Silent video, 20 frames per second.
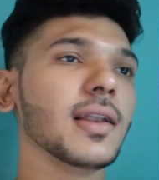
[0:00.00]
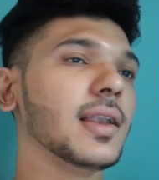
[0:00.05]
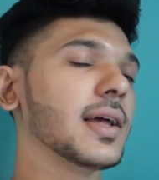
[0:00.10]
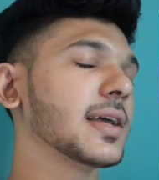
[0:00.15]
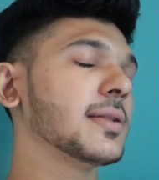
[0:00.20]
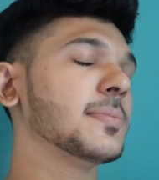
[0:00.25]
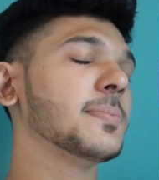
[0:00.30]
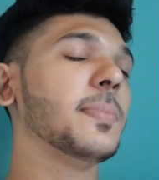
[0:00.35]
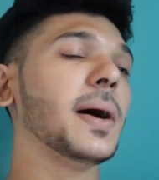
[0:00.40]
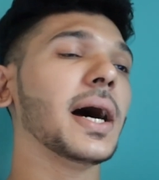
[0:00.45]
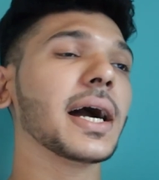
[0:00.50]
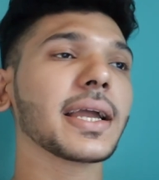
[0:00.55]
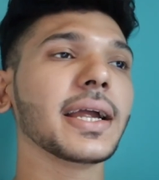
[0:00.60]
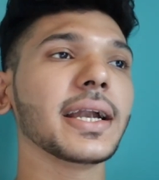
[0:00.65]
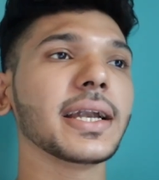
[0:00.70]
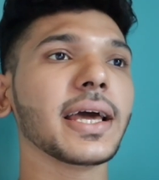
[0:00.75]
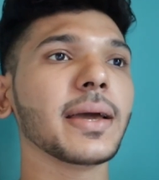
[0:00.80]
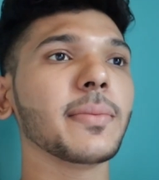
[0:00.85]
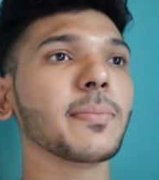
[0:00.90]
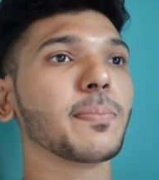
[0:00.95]
लेकिन
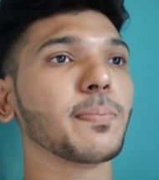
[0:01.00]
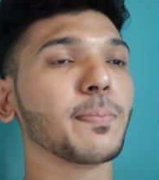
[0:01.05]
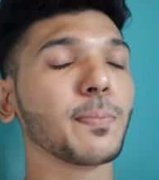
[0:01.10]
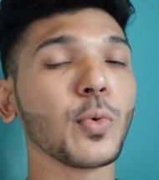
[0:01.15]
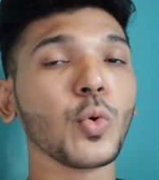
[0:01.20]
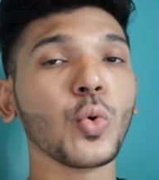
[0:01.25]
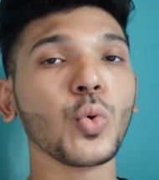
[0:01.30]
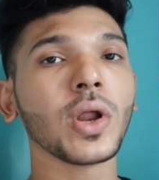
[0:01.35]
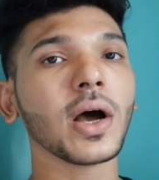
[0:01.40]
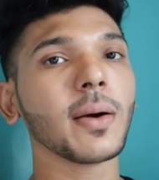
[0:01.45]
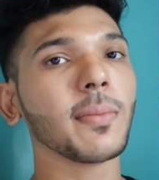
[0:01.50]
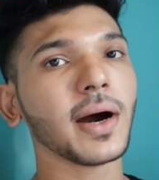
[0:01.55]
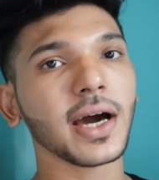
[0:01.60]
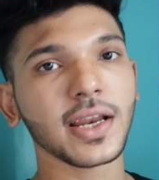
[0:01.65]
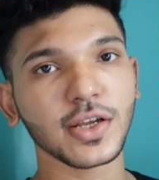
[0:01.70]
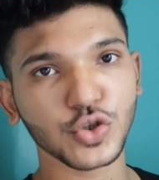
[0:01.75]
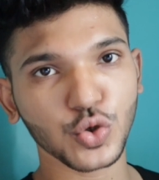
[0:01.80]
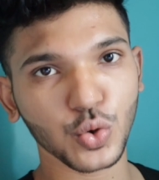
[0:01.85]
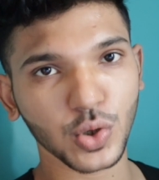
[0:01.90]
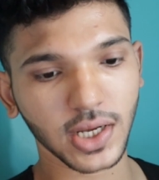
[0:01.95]
बाकी टाइम पूरा
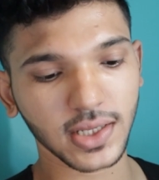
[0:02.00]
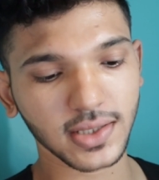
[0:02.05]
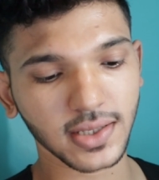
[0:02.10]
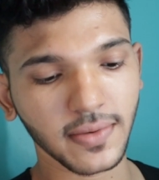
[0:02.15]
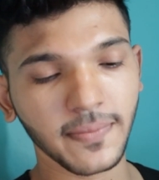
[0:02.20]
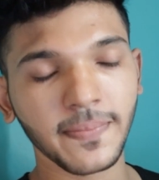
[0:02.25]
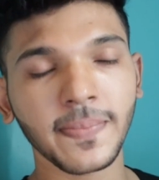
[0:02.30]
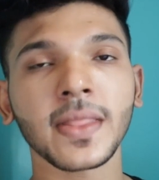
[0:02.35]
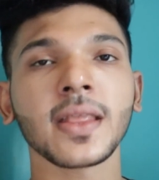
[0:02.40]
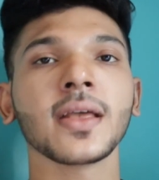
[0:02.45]
बारिश हो रहा था